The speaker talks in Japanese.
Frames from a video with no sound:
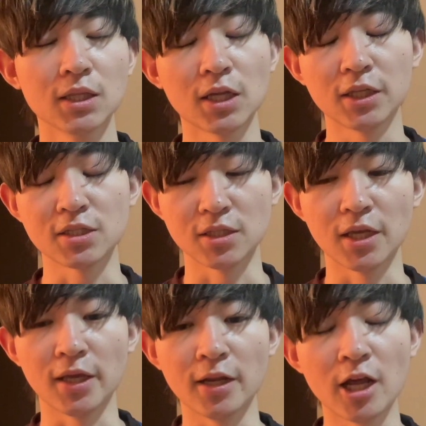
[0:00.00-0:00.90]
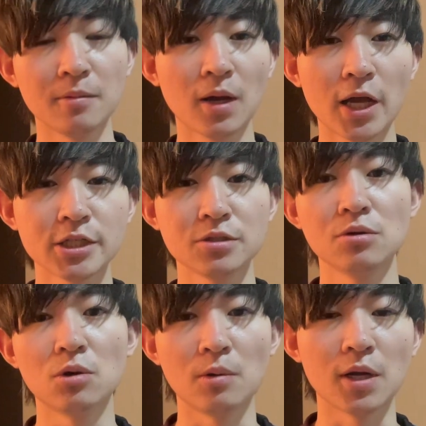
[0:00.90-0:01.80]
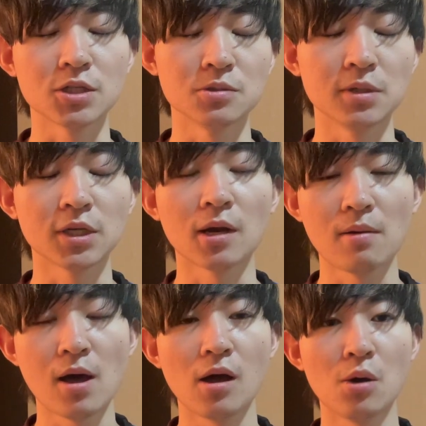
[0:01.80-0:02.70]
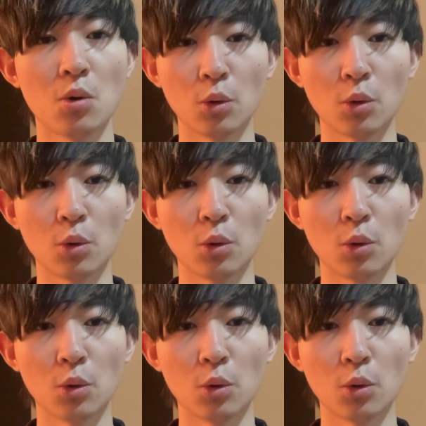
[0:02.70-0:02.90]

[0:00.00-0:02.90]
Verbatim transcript: ただですね、ライブ配信の方は収益化は